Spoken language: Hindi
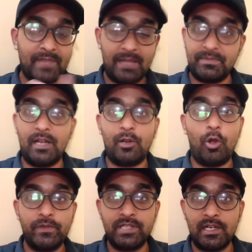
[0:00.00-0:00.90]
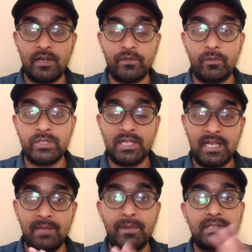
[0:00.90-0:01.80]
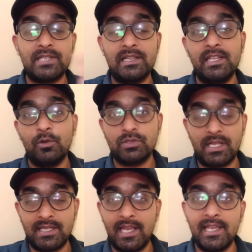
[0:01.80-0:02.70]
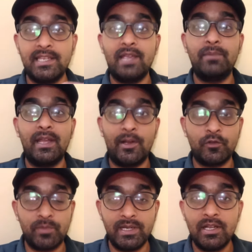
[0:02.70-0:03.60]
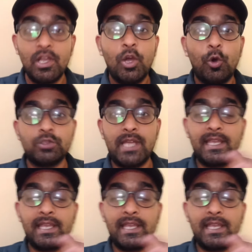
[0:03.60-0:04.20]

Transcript: अब तक ऑफिशियल कंफर्मेशन नहीं है पर जल्दी हो सकता है कि ये भी अनाउंसमेंट हो